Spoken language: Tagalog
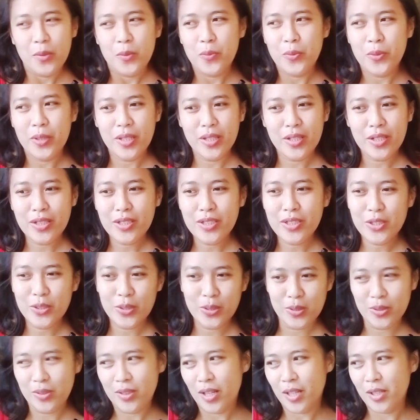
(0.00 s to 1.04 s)
Weird
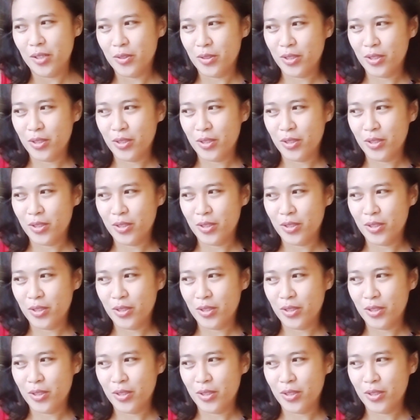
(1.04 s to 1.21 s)
yung ano